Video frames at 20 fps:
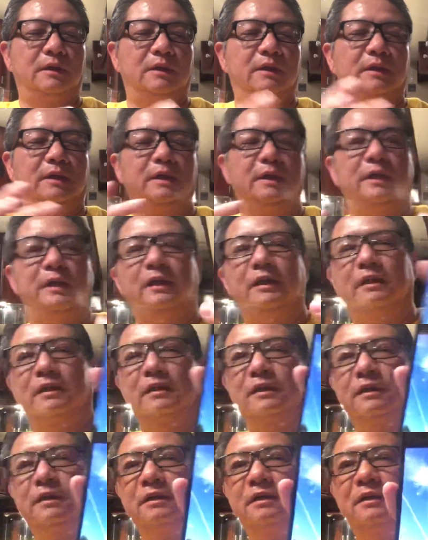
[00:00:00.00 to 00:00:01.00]
cái này nè
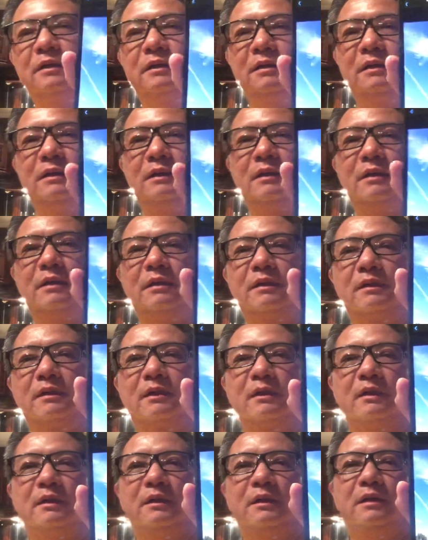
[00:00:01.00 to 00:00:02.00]
thấy rồi
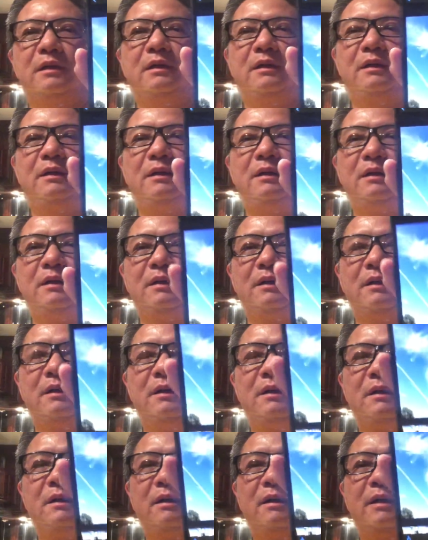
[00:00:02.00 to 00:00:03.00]
đó.
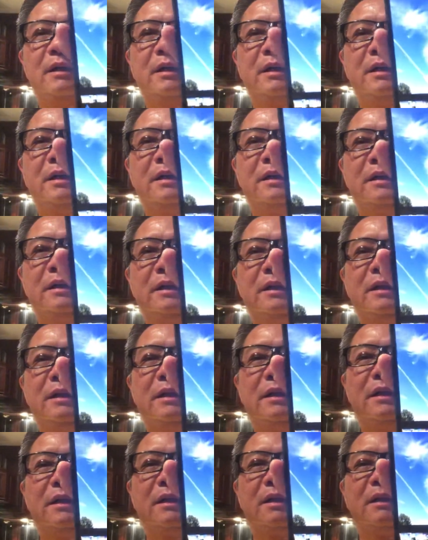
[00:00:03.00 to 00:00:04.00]
À, cái này đó.
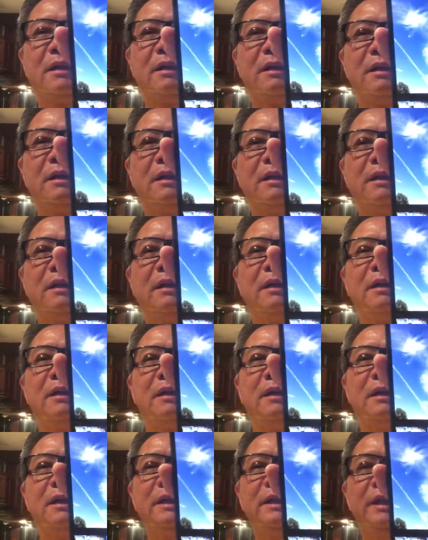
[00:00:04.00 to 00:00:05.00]

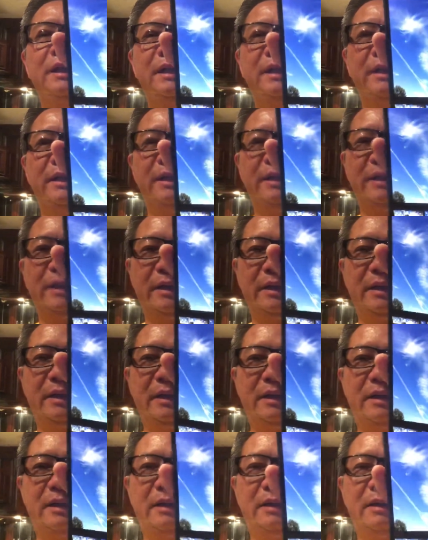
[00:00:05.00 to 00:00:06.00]
đó thì
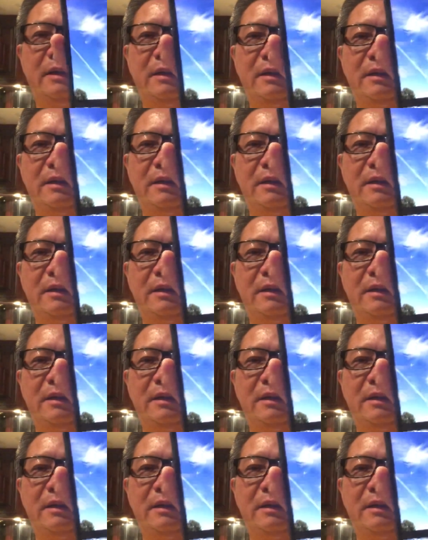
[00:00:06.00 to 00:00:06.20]
à,